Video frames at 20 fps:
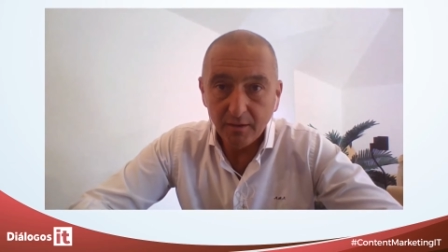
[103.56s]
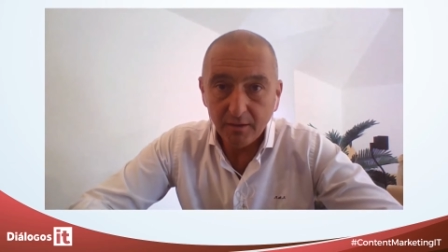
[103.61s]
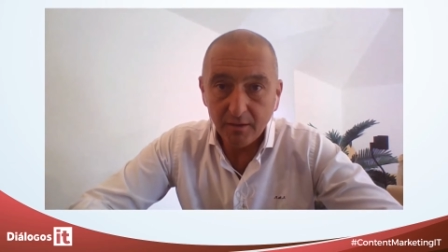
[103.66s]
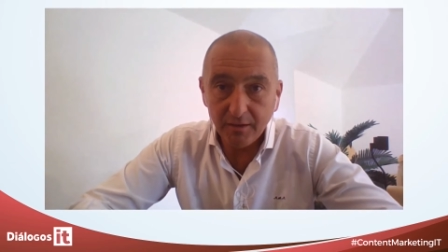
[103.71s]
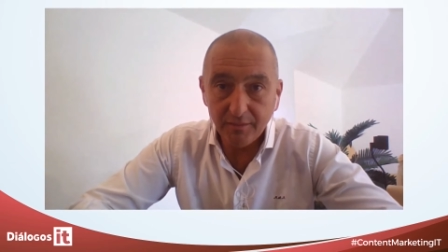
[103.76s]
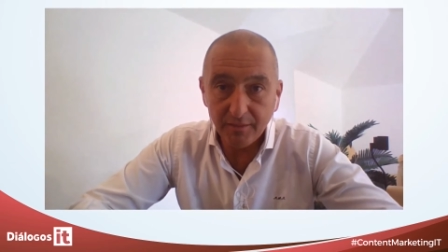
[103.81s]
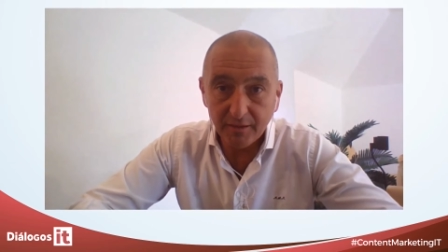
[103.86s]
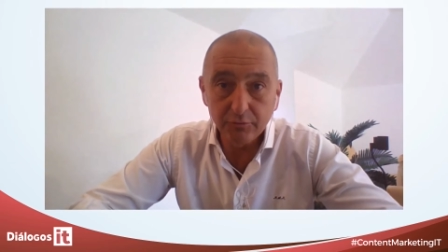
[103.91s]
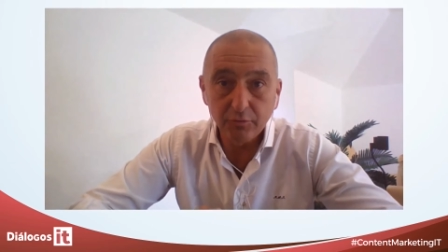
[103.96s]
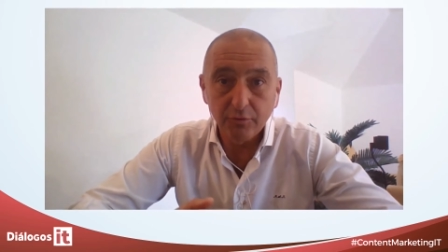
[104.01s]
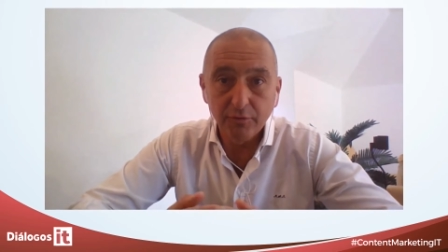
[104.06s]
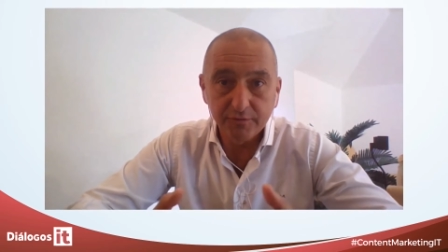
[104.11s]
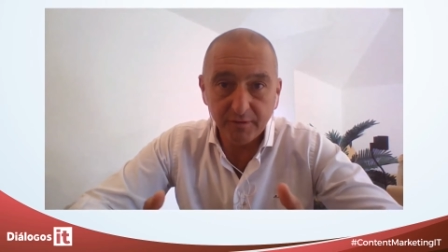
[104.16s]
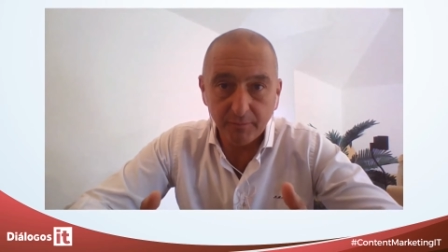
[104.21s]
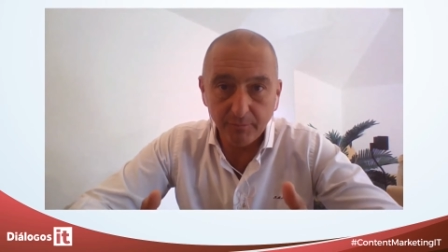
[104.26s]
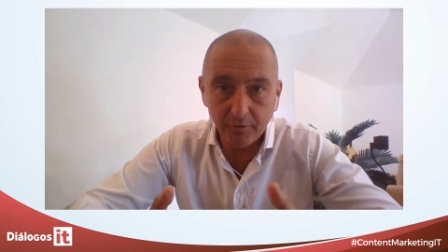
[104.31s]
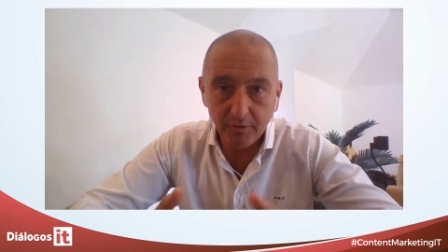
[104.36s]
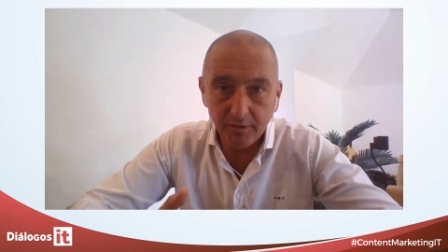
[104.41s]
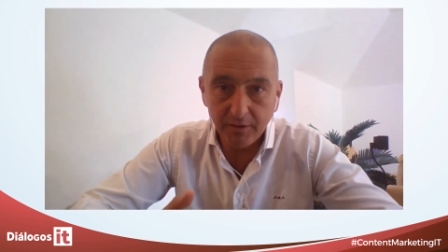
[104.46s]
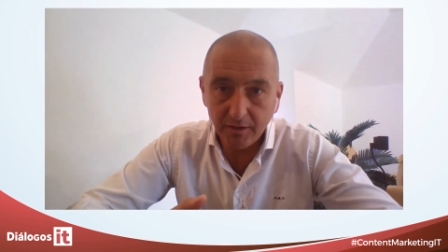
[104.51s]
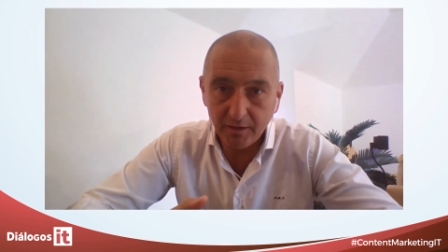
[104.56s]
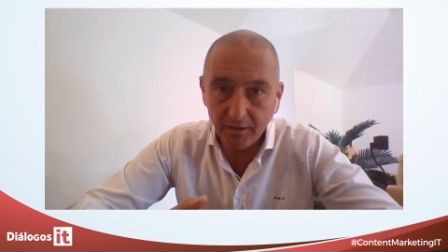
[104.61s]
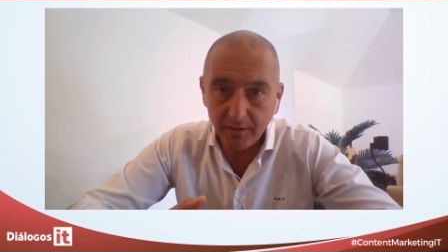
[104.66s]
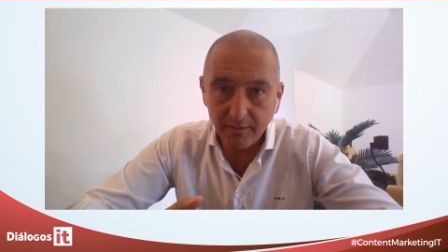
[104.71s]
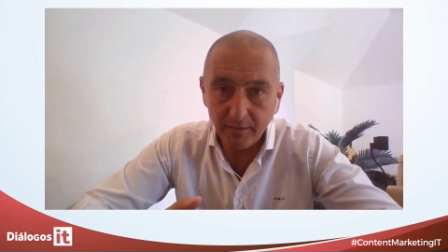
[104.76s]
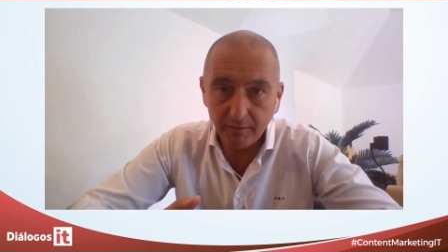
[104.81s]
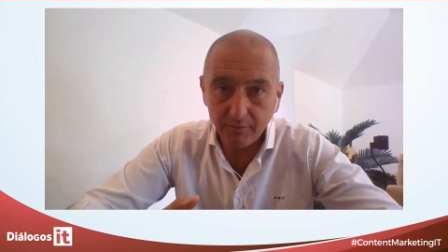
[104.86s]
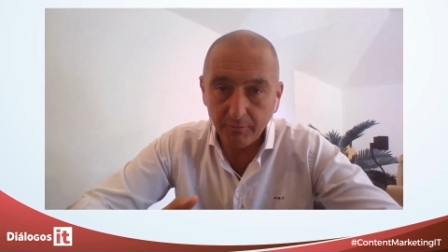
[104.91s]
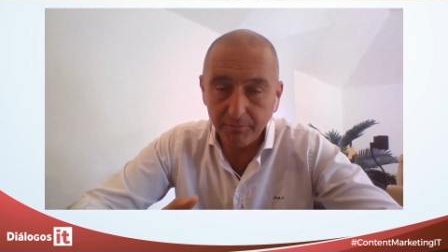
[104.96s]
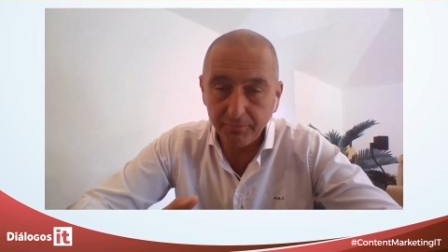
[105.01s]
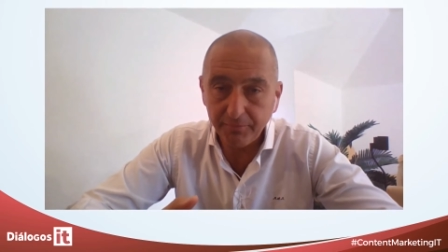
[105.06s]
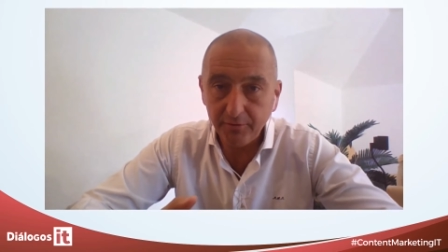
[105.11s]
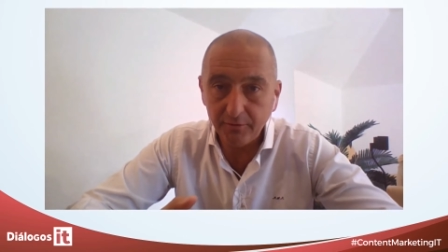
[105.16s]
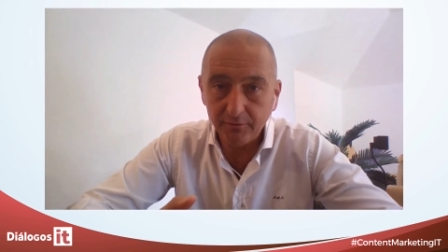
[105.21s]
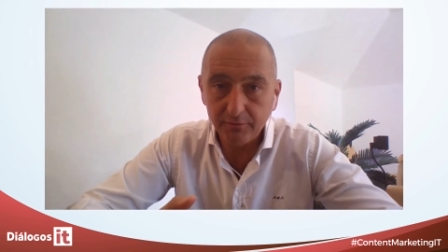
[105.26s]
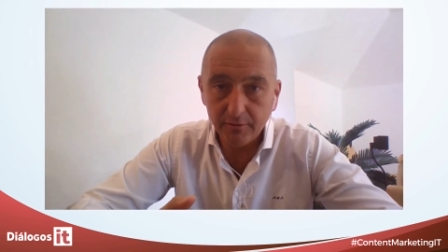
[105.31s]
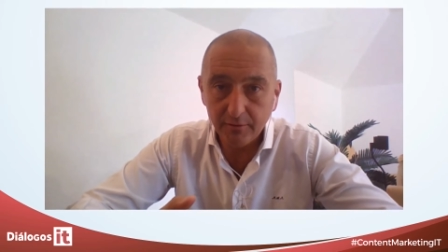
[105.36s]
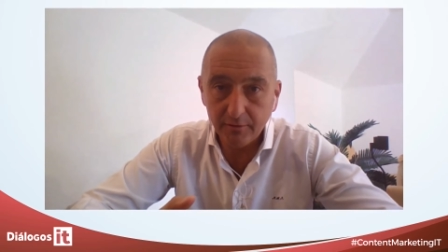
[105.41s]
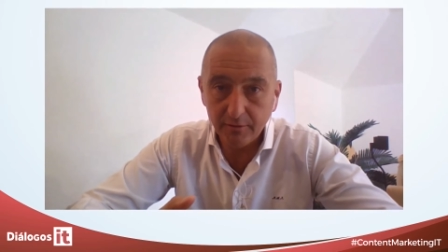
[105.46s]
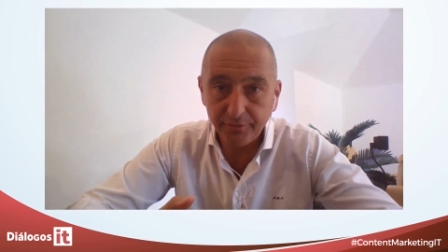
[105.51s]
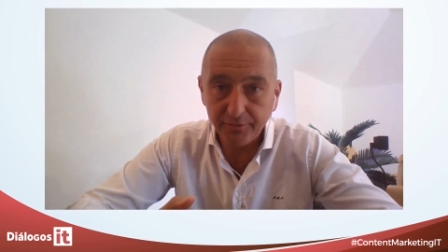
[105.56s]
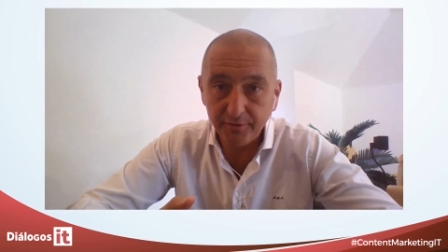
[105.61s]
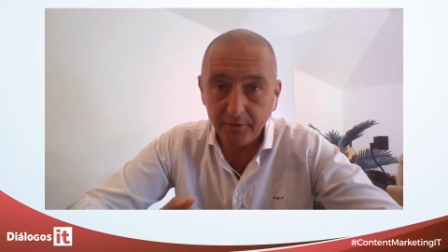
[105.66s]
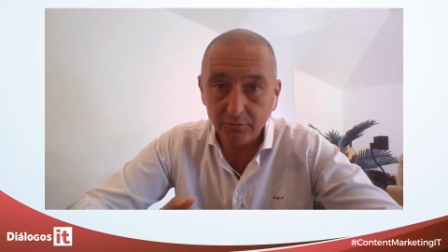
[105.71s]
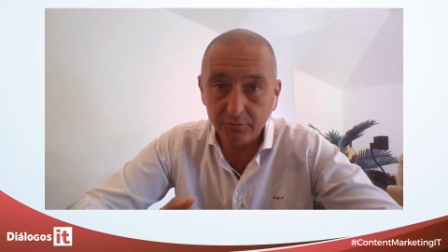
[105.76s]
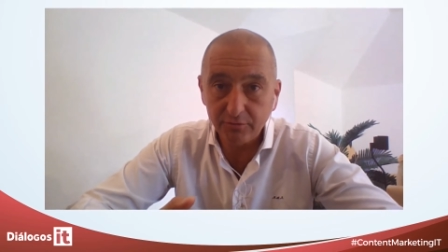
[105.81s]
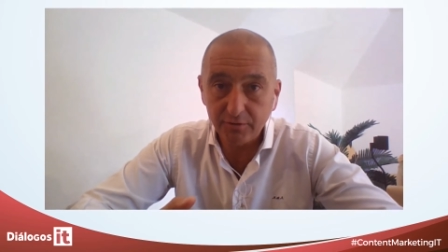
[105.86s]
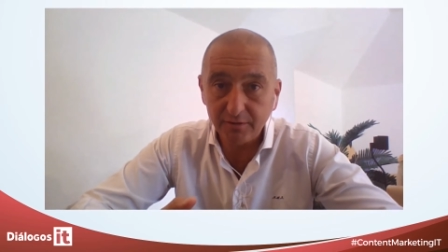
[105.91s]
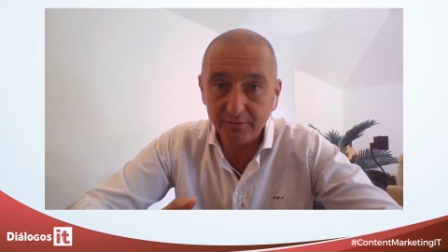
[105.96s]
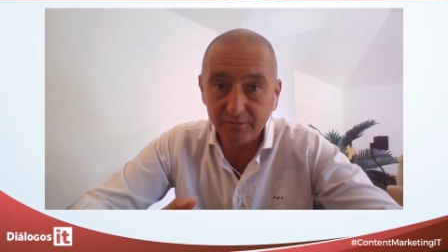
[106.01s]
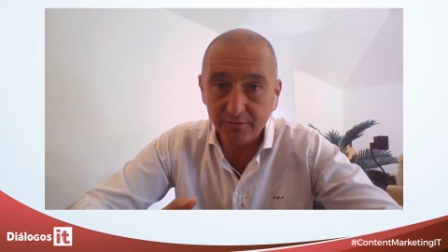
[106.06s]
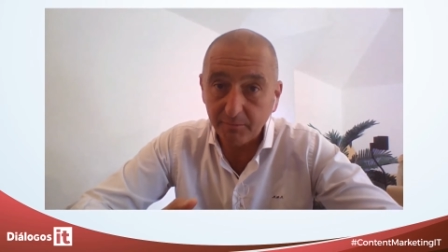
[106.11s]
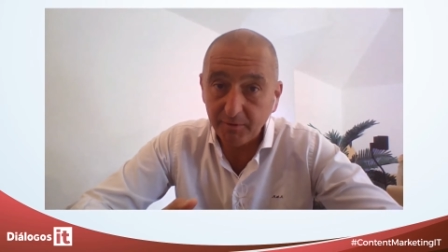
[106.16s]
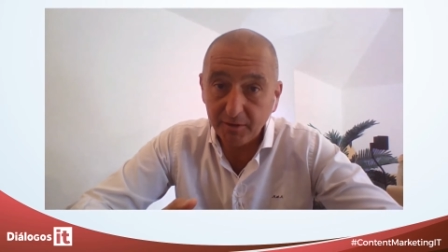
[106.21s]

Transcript: y dentro de esa política de adopción de Cero Trust,